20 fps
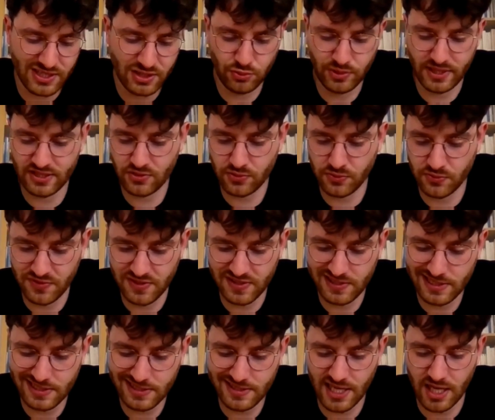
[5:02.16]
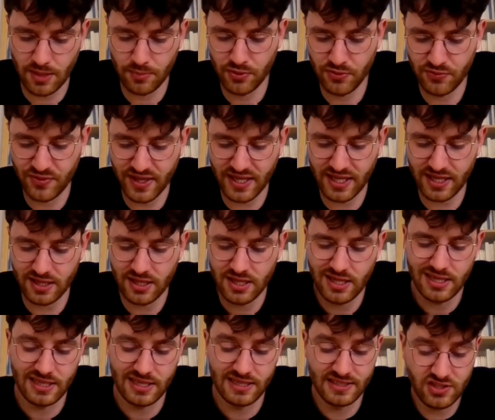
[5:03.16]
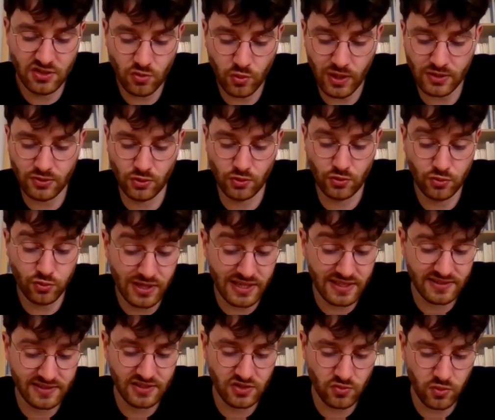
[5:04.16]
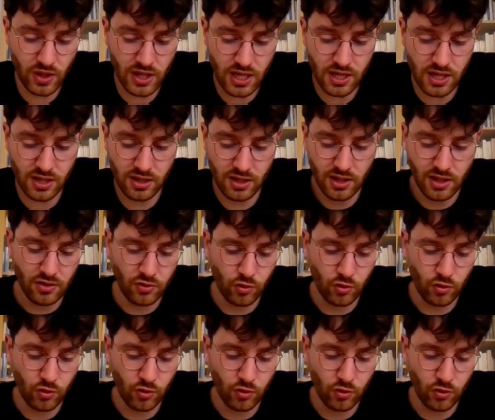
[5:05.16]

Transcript: de l'éducation physique, c'est un peu faire l'histoire de toutes les histoires,